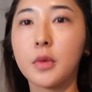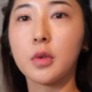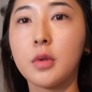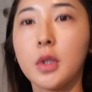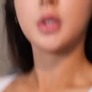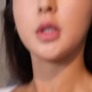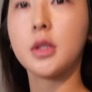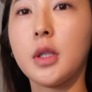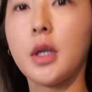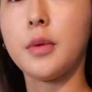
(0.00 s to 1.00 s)
こんな感
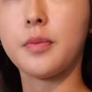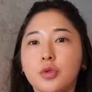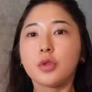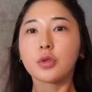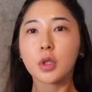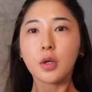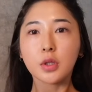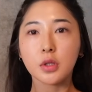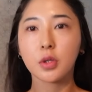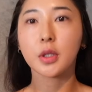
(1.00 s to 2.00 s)
じでちょっと顔
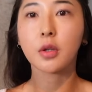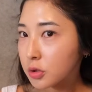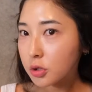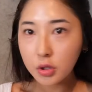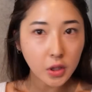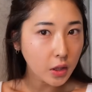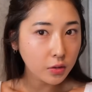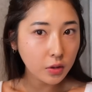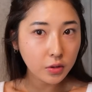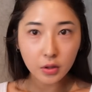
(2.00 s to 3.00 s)
白いけどちょっと
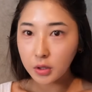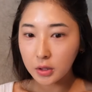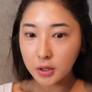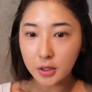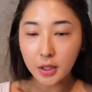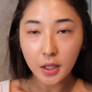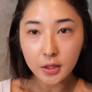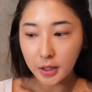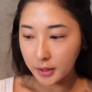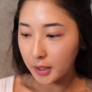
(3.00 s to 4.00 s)
シェーディングで暗くなったな
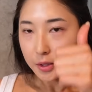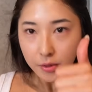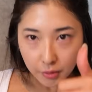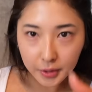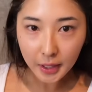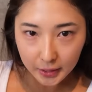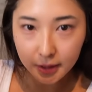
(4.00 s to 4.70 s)
ぐらいで OK で